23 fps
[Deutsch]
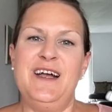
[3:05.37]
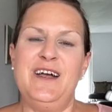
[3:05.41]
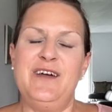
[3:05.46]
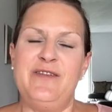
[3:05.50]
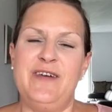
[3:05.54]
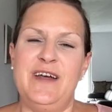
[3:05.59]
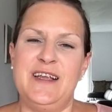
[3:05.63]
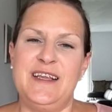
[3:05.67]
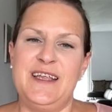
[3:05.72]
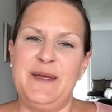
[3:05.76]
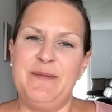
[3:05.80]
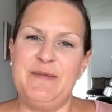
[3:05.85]

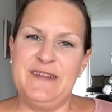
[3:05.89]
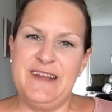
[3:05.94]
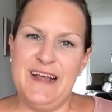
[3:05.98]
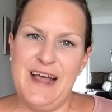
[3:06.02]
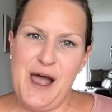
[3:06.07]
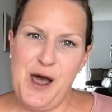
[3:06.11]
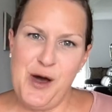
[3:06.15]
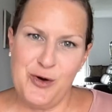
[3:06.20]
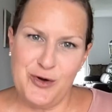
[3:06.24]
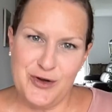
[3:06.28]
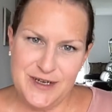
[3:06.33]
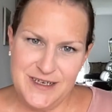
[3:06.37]
Vielleicht gibt es
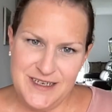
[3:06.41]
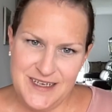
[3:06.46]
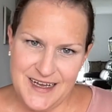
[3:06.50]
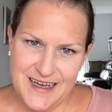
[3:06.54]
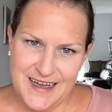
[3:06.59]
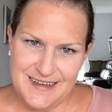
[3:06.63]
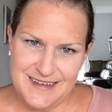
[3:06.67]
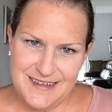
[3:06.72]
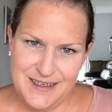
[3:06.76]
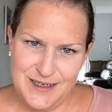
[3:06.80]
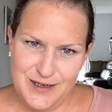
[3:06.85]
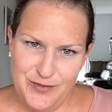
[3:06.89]
ja auch
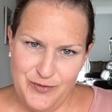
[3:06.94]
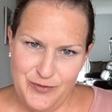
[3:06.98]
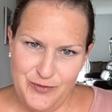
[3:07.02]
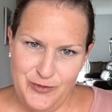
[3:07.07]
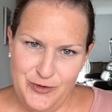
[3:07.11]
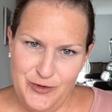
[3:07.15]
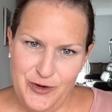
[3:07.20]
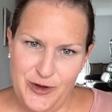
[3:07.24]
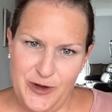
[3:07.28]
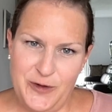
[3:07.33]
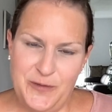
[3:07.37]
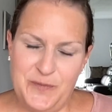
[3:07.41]
Interesse
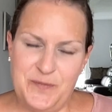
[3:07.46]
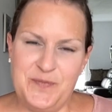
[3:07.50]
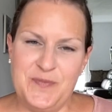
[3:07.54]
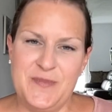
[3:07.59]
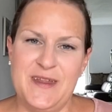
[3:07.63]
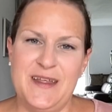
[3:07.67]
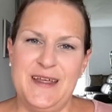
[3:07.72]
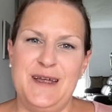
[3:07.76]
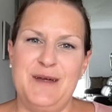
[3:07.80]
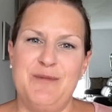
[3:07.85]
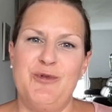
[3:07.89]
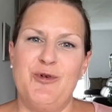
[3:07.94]
dafür.
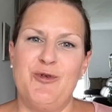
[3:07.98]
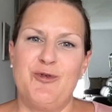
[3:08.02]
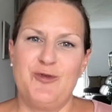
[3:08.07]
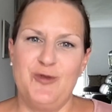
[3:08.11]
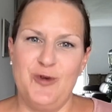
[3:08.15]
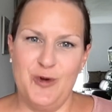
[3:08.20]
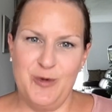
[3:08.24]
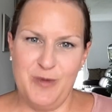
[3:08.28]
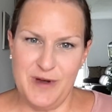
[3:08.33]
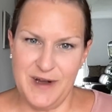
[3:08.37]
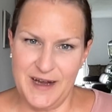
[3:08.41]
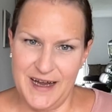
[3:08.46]
Im
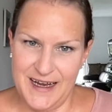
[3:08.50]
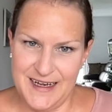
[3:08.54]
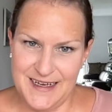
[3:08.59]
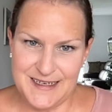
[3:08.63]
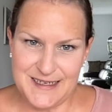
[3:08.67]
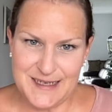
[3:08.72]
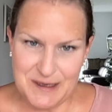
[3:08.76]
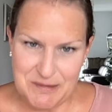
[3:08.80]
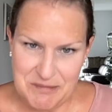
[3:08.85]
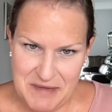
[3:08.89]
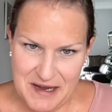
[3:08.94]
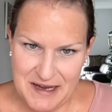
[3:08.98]
Oktober kann
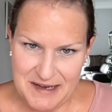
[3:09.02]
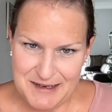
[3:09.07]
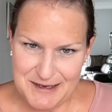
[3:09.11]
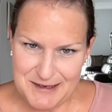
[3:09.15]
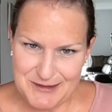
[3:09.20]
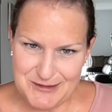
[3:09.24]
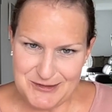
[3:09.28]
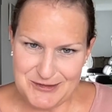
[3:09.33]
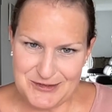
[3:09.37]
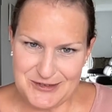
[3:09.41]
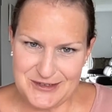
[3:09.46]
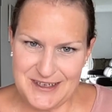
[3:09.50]
ich dann mehr
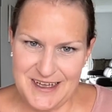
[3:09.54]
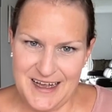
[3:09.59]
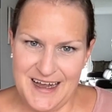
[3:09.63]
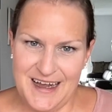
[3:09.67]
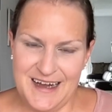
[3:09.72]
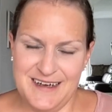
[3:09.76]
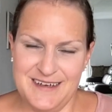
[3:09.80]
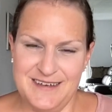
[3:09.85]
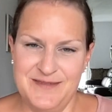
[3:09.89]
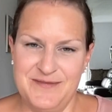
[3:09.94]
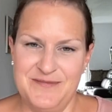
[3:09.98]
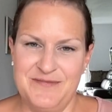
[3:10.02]
dazu
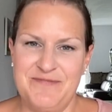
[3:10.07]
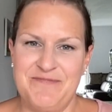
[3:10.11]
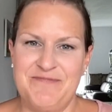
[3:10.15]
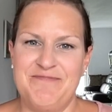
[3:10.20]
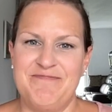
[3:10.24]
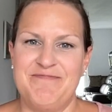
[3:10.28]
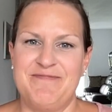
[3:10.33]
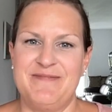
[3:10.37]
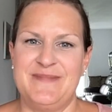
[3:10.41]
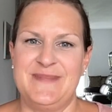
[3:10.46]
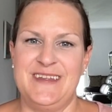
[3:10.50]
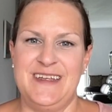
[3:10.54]
sagen.
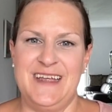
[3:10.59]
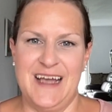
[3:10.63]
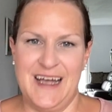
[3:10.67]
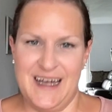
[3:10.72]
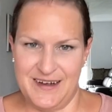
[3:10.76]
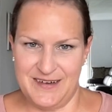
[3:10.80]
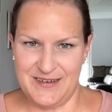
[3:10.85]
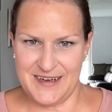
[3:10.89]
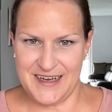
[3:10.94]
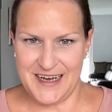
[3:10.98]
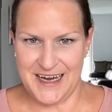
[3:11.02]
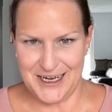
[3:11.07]
Ja,
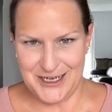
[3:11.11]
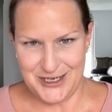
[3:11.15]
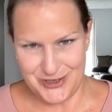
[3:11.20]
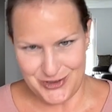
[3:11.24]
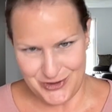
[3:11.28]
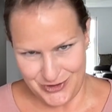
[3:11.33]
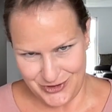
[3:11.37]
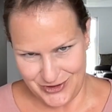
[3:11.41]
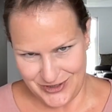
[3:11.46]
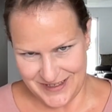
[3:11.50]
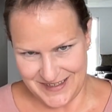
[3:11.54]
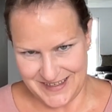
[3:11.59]
keine
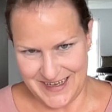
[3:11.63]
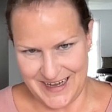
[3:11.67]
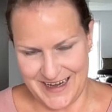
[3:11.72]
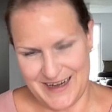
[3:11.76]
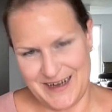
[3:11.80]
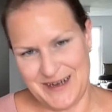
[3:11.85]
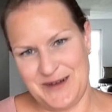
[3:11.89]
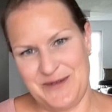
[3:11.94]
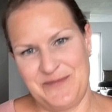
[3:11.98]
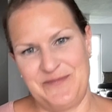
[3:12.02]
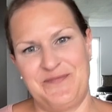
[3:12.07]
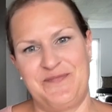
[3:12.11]
schöne
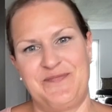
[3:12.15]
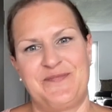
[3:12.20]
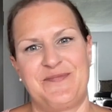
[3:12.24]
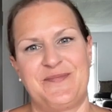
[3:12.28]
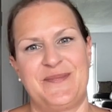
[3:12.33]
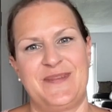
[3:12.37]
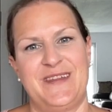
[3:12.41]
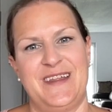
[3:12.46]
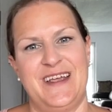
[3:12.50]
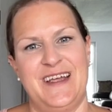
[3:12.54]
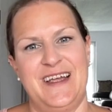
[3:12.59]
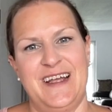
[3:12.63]
Sache.
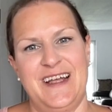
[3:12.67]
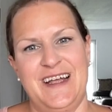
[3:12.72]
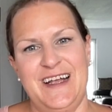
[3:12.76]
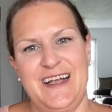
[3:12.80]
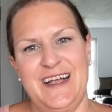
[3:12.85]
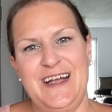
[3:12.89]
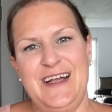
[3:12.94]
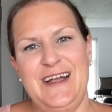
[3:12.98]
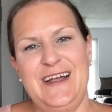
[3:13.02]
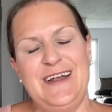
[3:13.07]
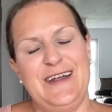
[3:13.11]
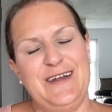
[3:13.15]

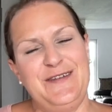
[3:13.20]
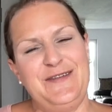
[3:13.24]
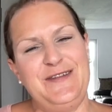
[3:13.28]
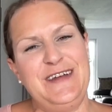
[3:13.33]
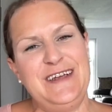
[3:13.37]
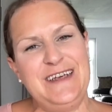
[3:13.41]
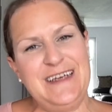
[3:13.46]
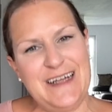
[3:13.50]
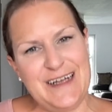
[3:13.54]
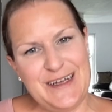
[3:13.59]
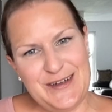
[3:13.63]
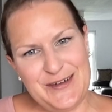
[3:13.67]

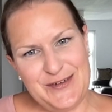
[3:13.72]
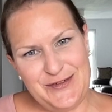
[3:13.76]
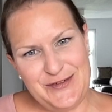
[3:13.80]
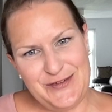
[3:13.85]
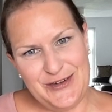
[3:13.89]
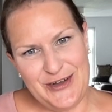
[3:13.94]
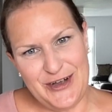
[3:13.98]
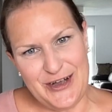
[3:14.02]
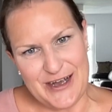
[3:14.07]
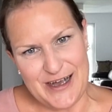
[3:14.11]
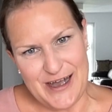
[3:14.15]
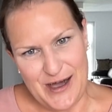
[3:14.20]
Vielen Dank für
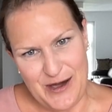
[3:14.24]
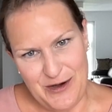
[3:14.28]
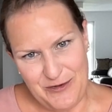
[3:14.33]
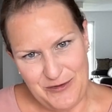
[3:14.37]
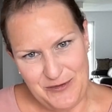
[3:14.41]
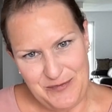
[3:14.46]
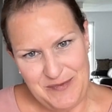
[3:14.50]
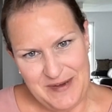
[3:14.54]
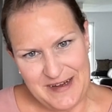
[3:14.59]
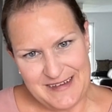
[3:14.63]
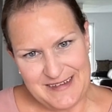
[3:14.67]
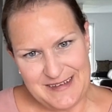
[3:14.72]
eure
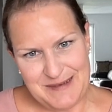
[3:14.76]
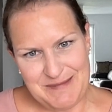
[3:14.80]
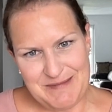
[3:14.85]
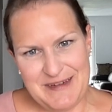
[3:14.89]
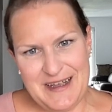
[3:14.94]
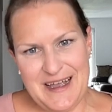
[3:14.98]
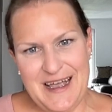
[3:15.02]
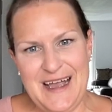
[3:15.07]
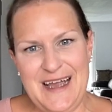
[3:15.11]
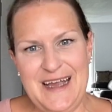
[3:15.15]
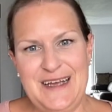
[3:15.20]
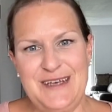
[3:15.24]

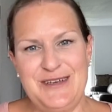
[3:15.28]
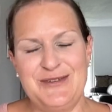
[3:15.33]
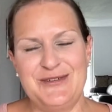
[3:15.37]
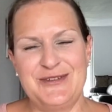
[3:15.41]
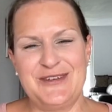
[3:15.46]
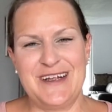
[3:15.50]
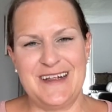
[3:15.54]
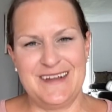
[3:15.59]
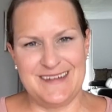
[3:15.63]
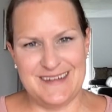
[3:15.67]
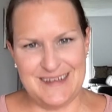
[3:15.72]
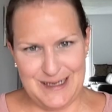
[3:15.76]
Aufmerksamkeit und
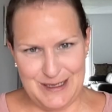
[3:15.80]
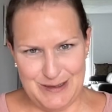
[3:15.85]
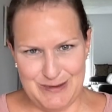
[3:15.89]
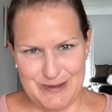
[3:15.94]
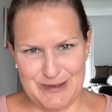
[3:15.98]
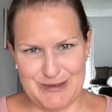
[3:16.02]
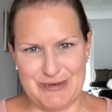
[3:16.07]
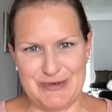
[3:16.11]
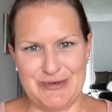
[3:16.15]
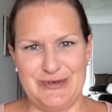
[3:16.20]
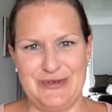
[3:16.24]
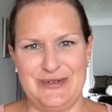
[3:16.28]
ganz liebe
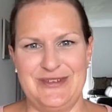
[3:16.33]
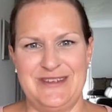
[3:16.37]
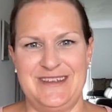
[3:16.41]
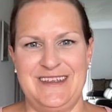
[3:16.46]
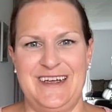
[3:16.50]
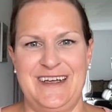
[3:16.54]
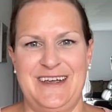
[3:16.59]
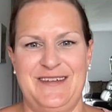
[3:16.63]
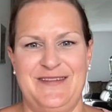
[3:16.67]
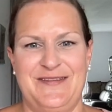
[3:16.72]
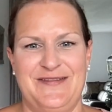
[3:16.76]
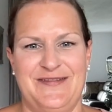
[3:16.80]

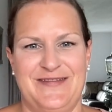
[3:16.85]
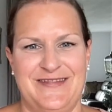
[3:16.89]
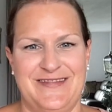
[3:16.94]
Grüße.